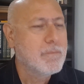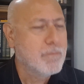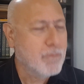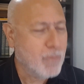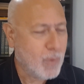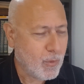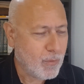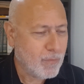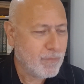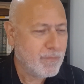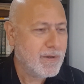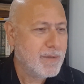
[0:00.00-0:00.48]

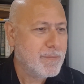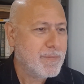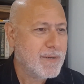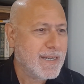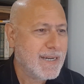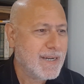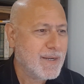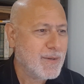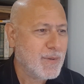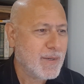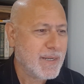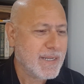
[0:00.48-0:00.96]
Bom, vamos
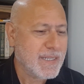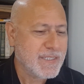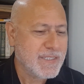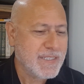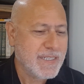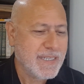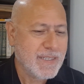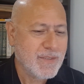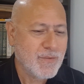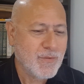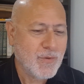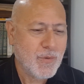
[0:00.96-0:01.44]
lá agora,
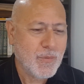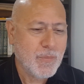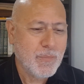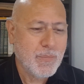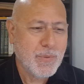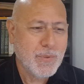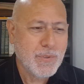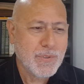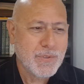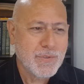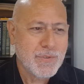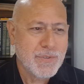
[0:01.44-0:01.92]
direto ao
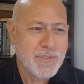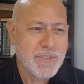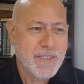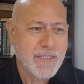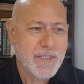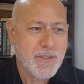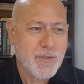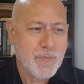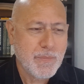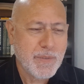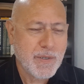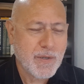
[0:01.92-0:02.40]
ponto,
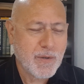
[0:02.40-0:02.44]
sem nenhuma